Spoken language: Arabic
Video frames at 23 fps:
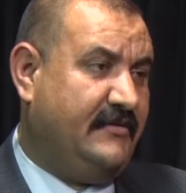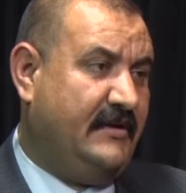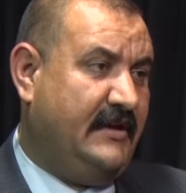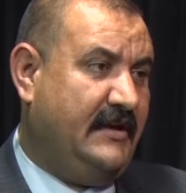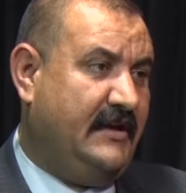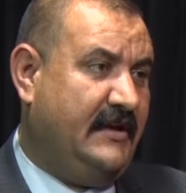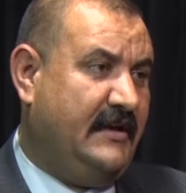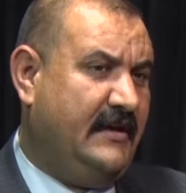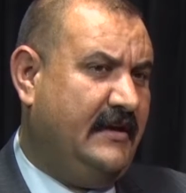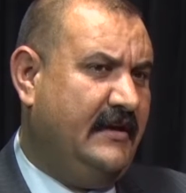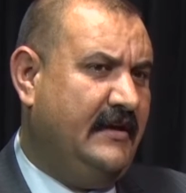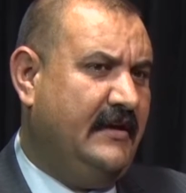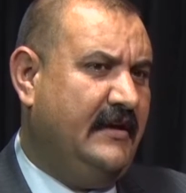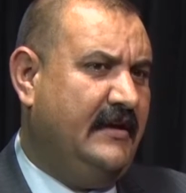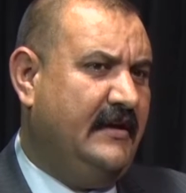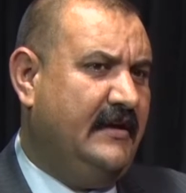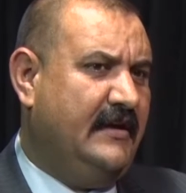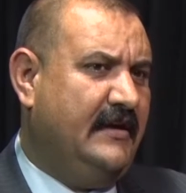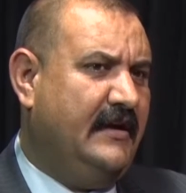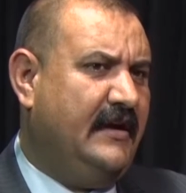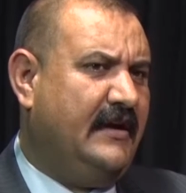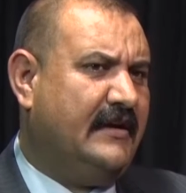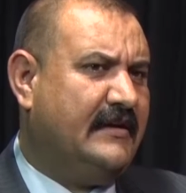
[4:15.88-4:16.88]
والى
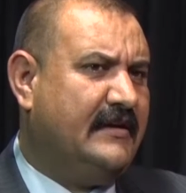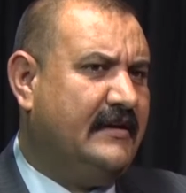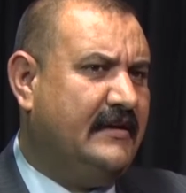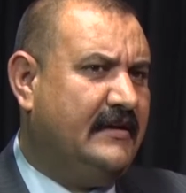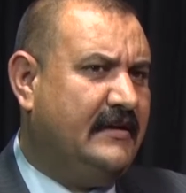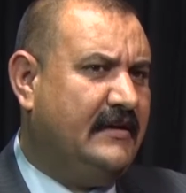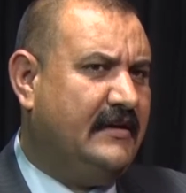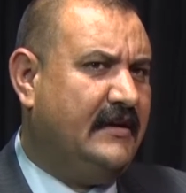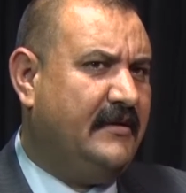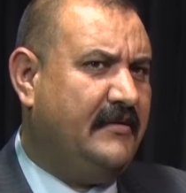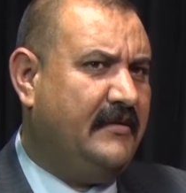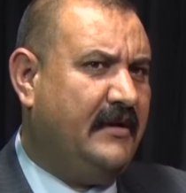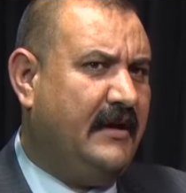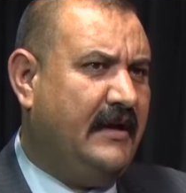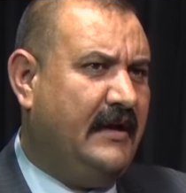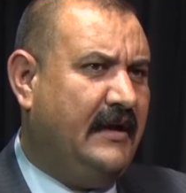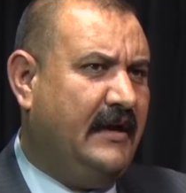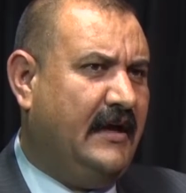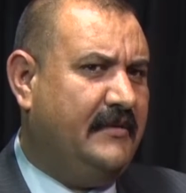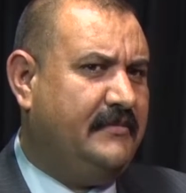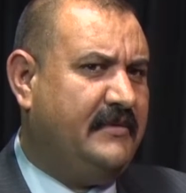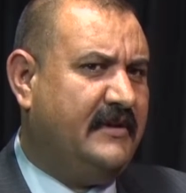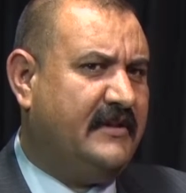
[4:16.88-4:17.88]
نعم. لكن
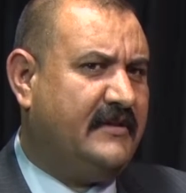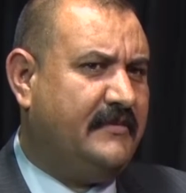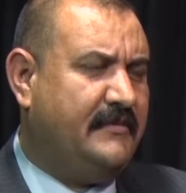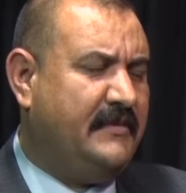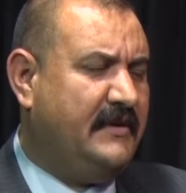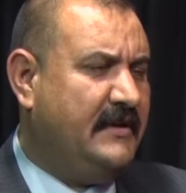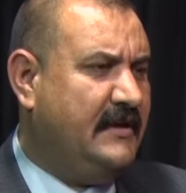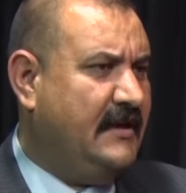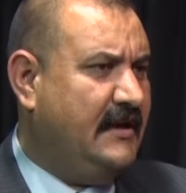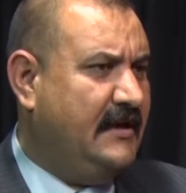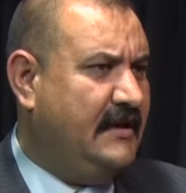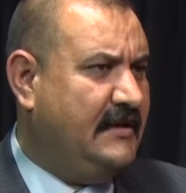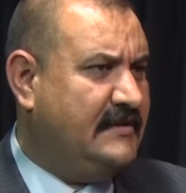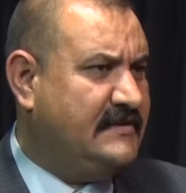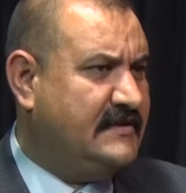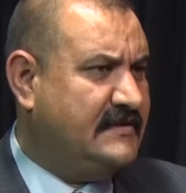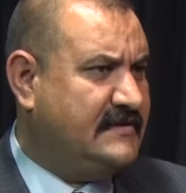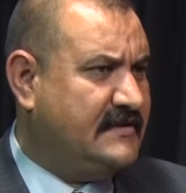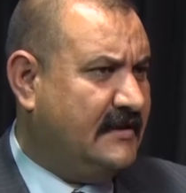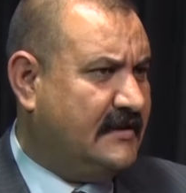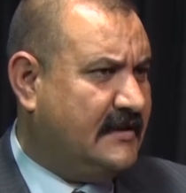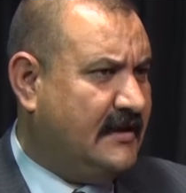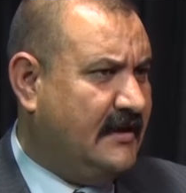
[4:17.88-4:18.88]
العبث
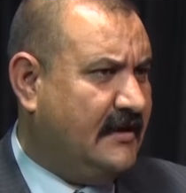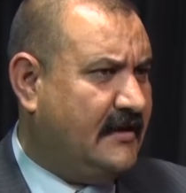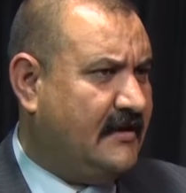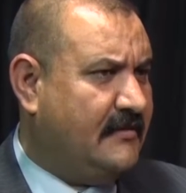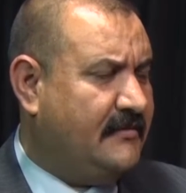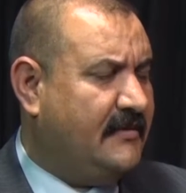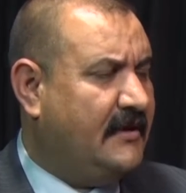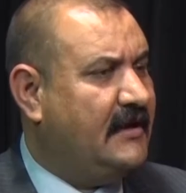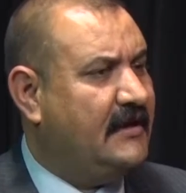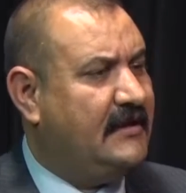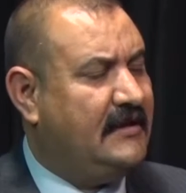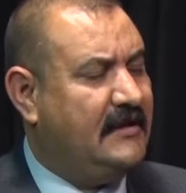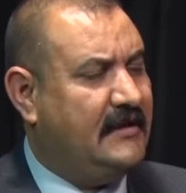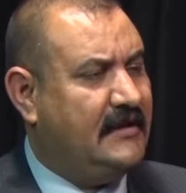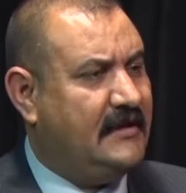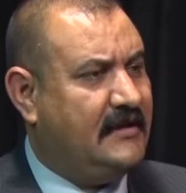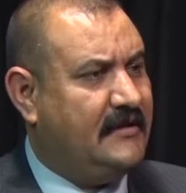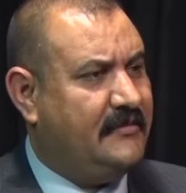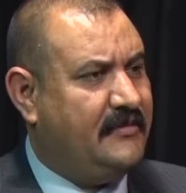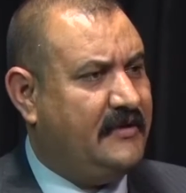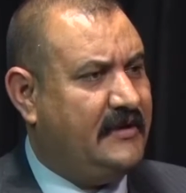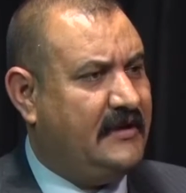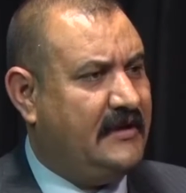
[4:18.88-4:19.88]
بالاجهزه
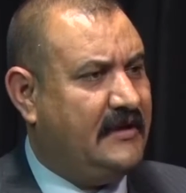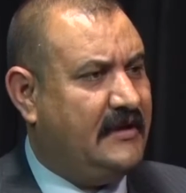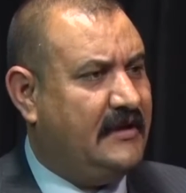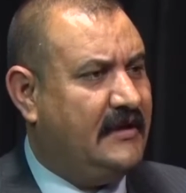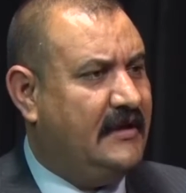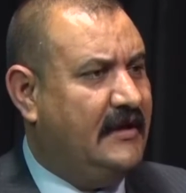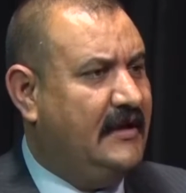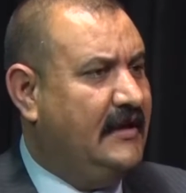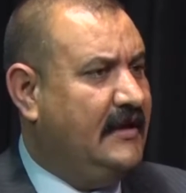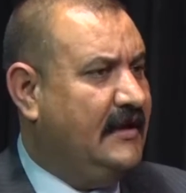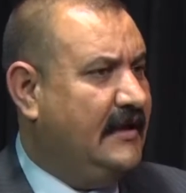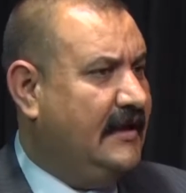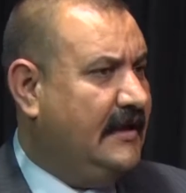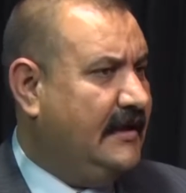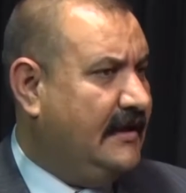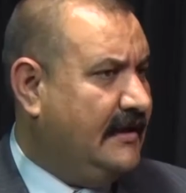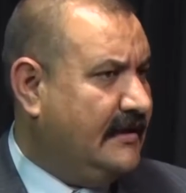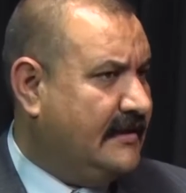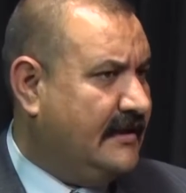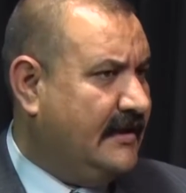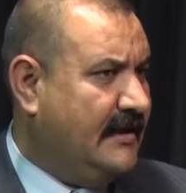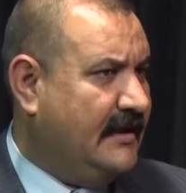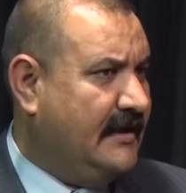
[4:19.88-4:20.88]
الكهربائيه
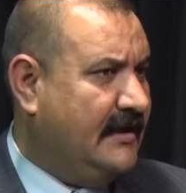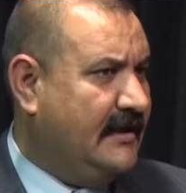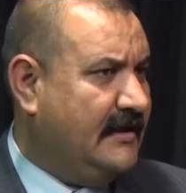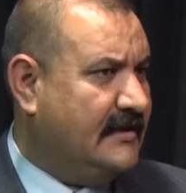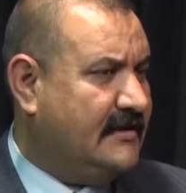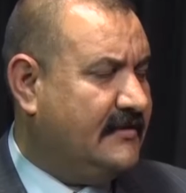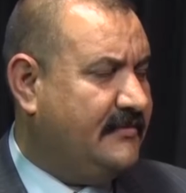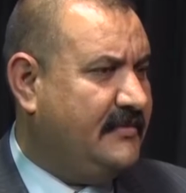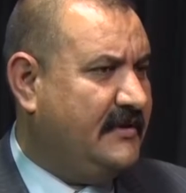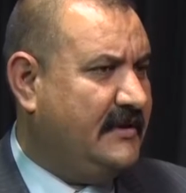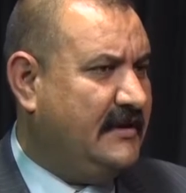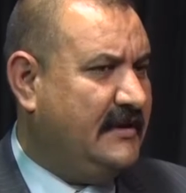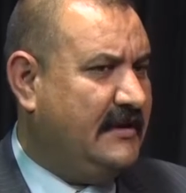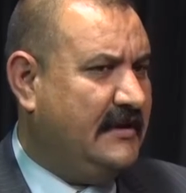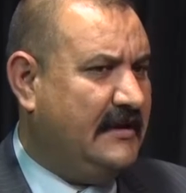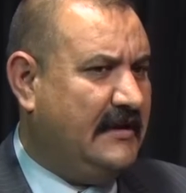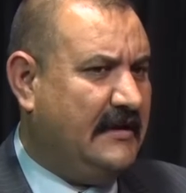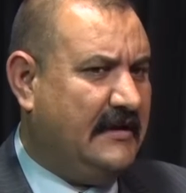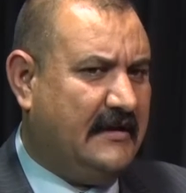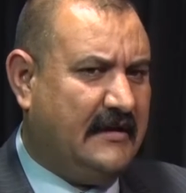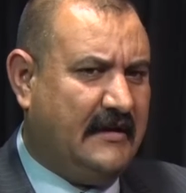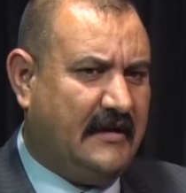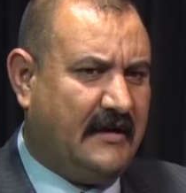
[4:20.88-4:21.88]
بالاثاث
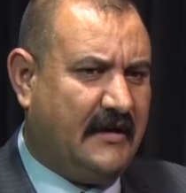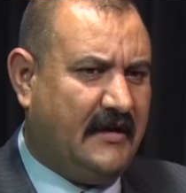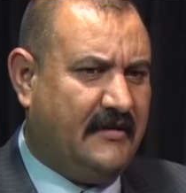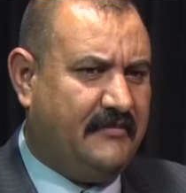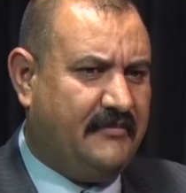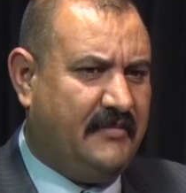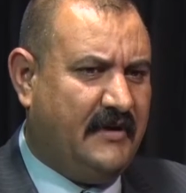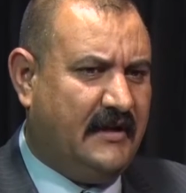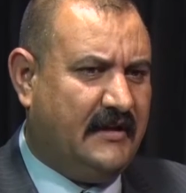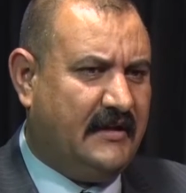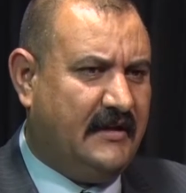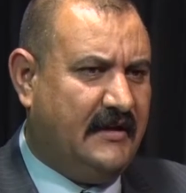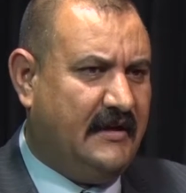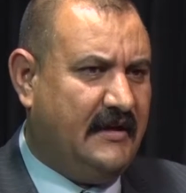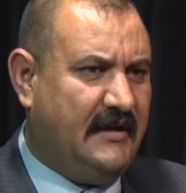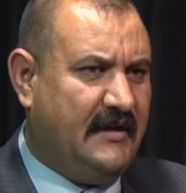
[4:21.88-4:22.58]
بخراب بعض